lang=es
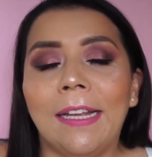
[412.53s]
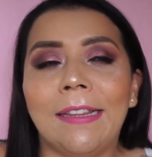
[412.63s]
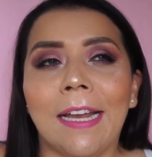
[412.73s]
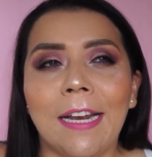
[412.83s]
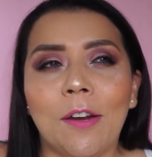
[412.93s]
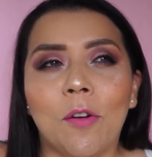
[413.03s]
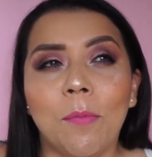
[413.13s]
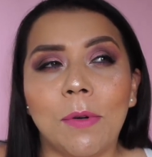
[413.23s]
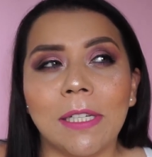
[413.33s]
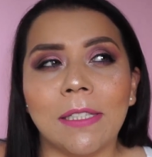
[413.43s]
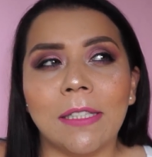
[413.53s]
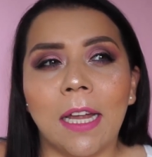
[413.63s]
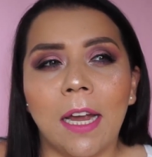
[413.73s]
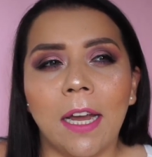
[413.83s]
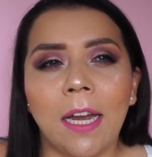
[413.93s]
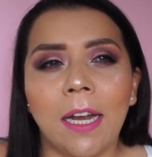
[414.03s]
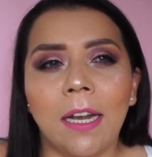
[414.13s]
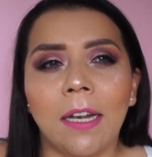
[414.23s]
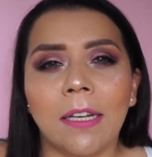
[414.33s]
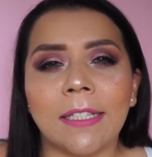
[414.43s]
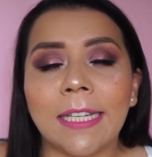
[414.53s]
tienen como hasta el